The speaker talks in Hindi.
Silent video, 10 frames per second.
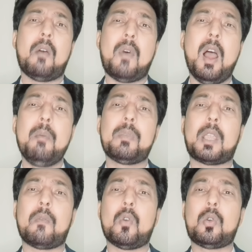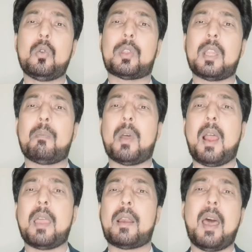अवाम के वोटों से
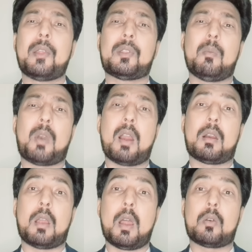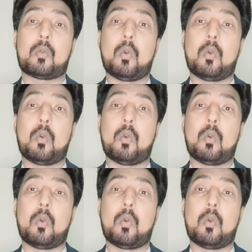बरह रास्त इमरान खान